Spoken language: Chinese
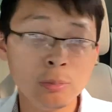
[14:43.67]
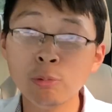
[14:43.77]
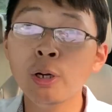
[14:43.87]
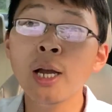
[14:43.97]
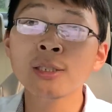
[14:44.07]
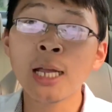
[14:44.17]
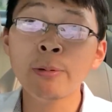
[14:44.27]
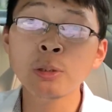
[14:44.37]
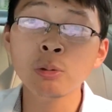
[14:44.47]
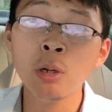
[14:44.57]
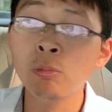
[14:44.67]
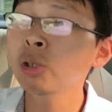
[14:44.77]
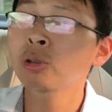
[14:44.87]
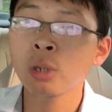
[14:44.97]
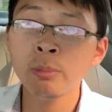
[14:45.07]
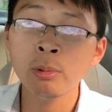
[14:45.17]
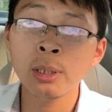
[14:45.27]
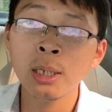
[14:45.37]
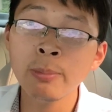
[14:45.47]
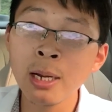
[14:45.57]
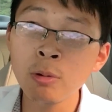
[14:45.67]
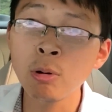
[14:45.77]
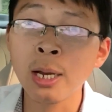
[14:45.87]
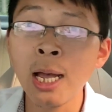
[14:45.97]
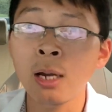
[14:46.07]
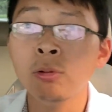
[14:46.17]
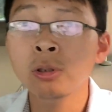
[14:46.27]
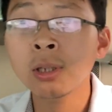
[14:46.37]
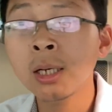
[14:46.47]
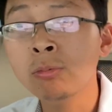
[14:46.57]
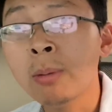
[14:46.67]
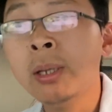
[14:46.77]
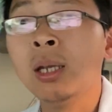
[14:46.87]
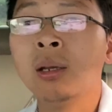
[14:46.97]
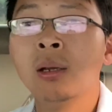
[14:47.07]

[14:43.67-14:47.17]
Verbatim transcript: 我要是台湾总统，我就宣布：你他妈跟我干，我就跟你玩命，